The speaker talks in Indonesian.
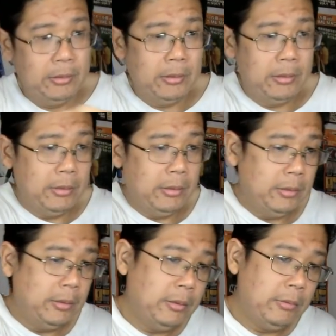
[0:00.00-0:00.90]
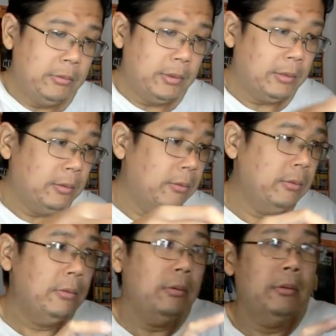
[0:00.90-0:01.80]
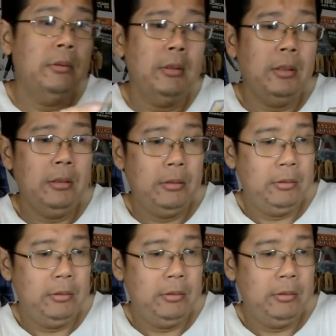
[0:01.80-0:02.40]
ininya jadi rusak tuh ya